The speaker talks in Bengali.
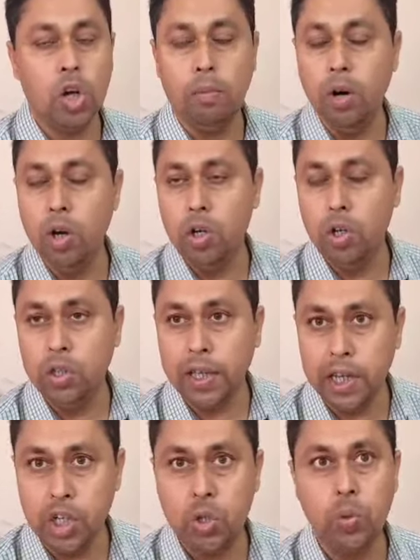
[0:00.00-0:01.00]
সমগ্র
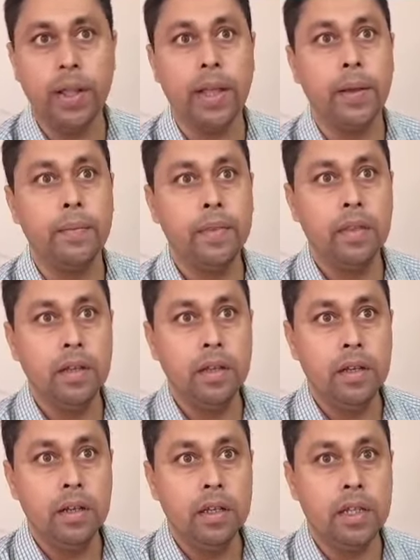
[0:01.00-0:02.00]
দেশ জুড়ে
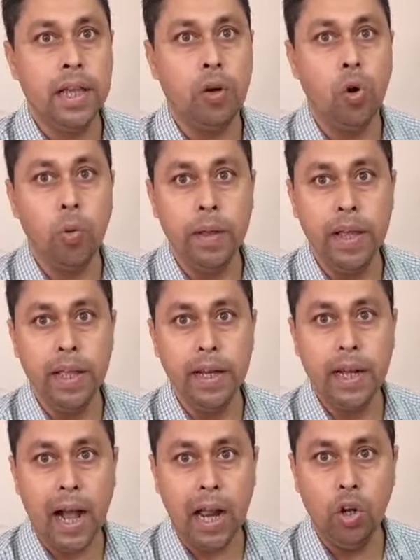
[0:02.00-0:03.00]
যে গভীর
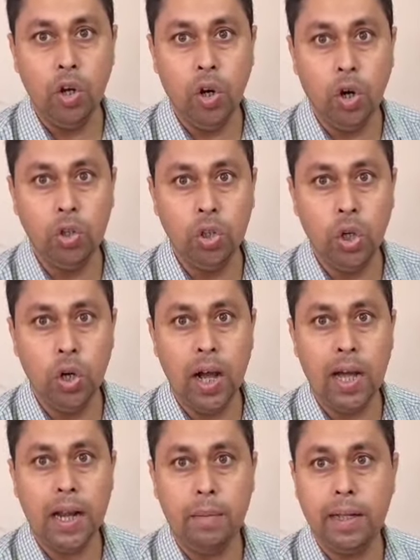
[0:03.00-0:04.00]
কালো
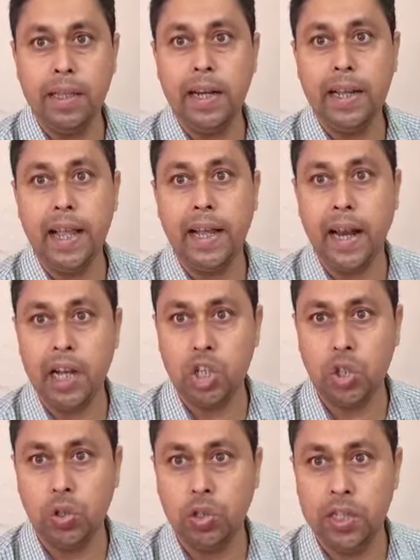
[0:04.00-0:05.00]
অন্ধকার আমাদেরকে গ্রাস
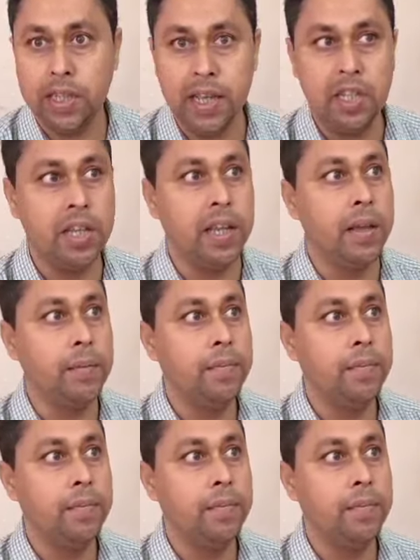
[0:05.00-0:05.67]
করতে চাইছে